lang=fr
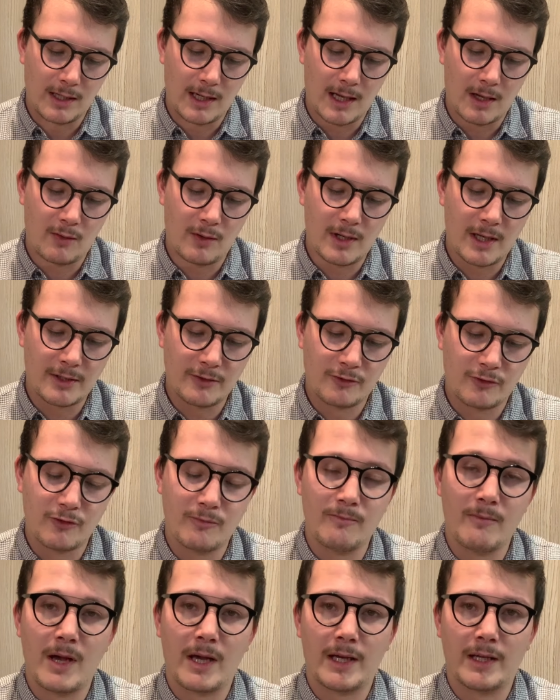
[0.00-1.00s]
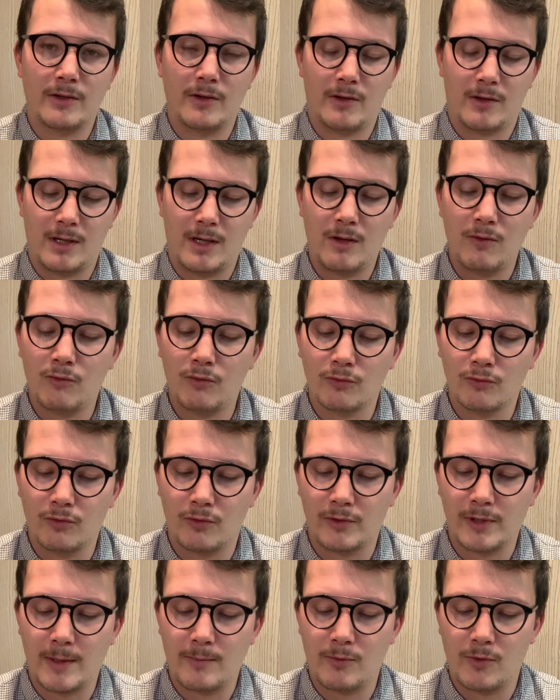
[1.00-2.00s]
la Rolex Submariner,
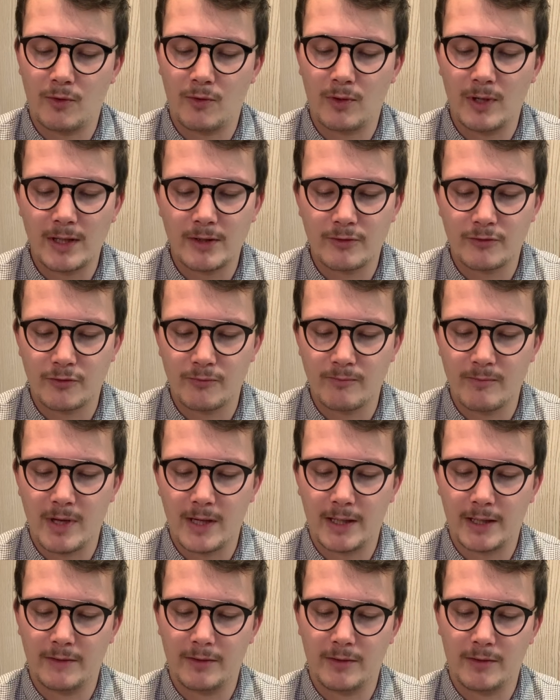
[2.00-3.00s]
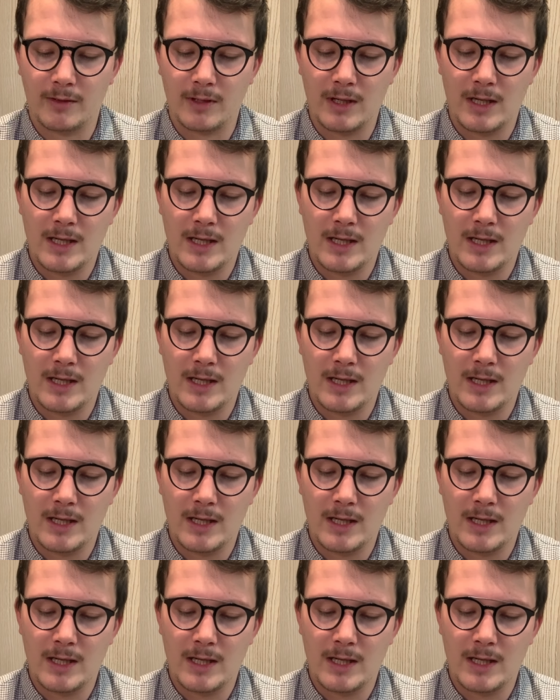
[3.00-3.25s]
l'incontournable Rolex Submariner.